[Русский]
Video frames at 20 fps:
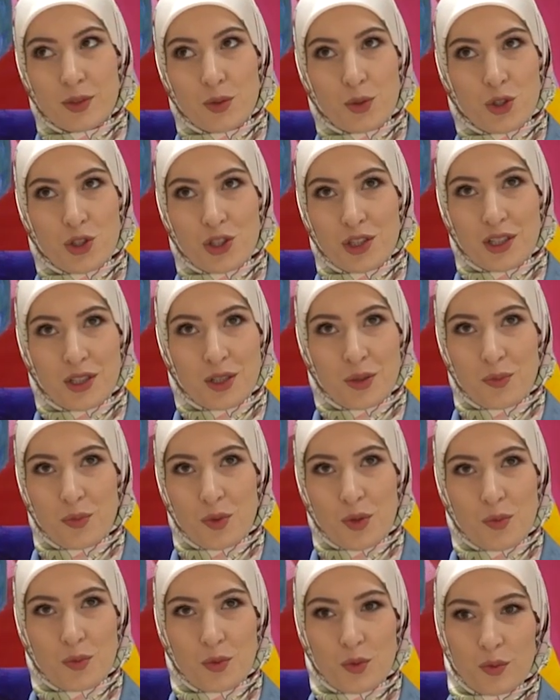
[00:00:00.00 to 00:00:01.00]
Точно не
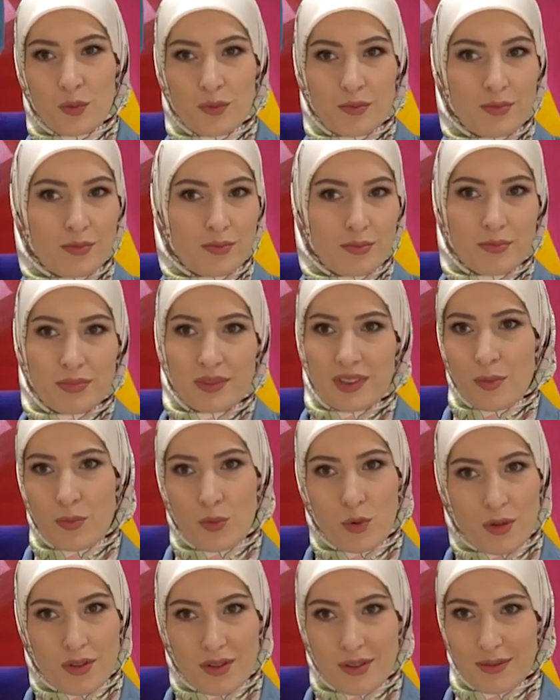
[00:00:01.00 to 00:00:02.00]
помню.
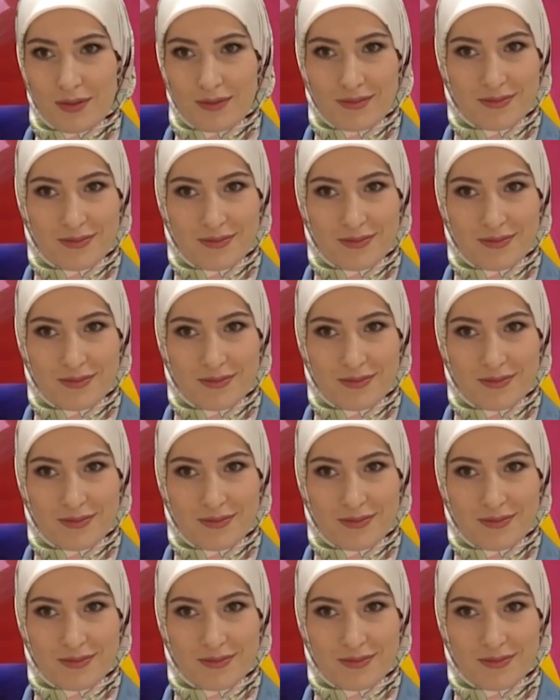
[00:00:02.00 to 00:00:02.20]
Топор.